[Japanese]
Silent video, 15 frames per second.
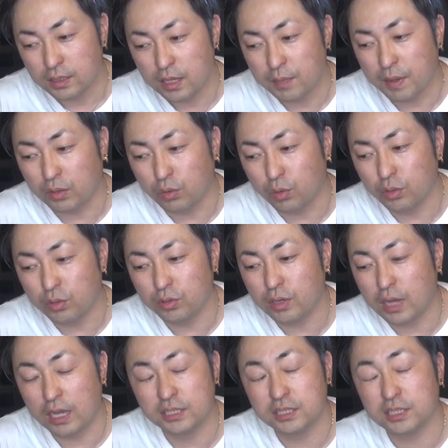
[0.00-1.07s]
今どうい
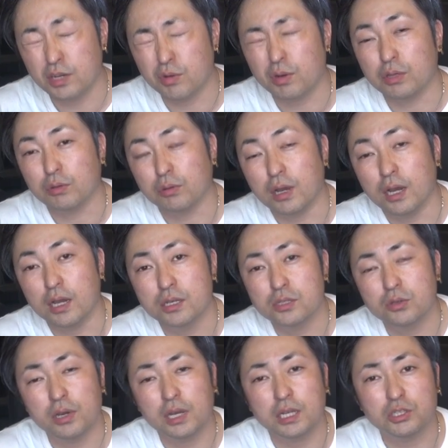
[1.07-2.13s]
う感じなのかとか、
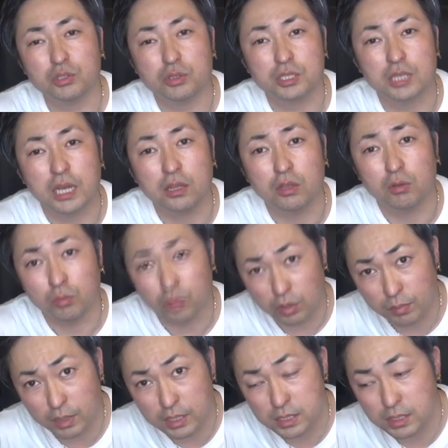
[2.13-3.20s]
そういう話をしたいと思
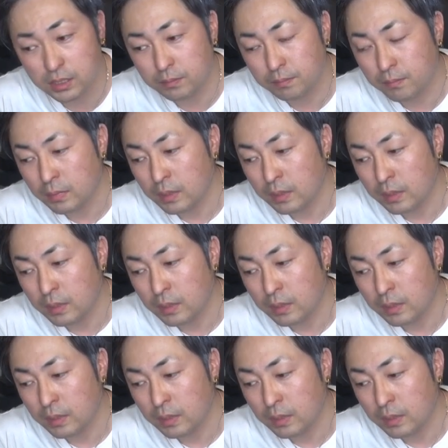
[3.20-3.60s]
います。